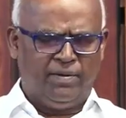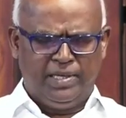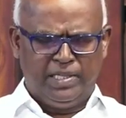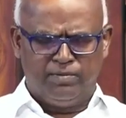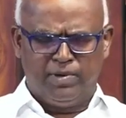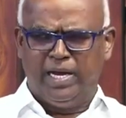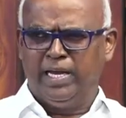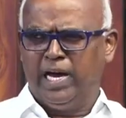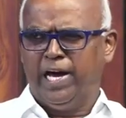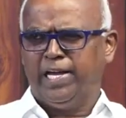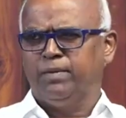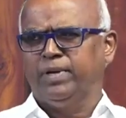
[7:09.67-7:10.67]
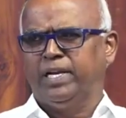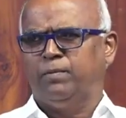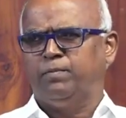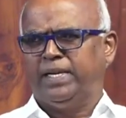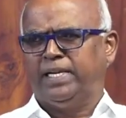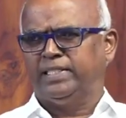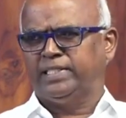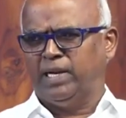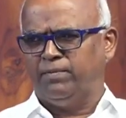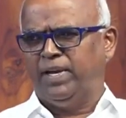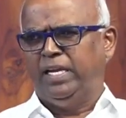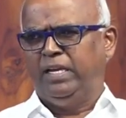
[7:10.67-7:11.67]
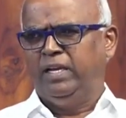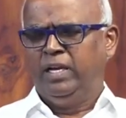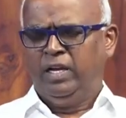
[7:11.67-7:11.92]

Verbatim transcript: அமிதமாய் ஆரம்பிக்கப்பட்ட சபை